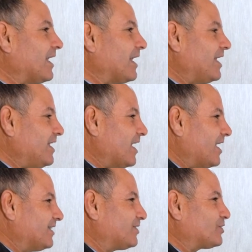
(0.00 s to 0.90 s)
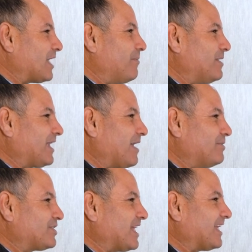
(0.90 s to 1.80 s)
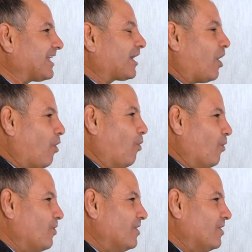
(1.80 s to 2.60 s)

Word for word: هي تستعمل كمشكات كهو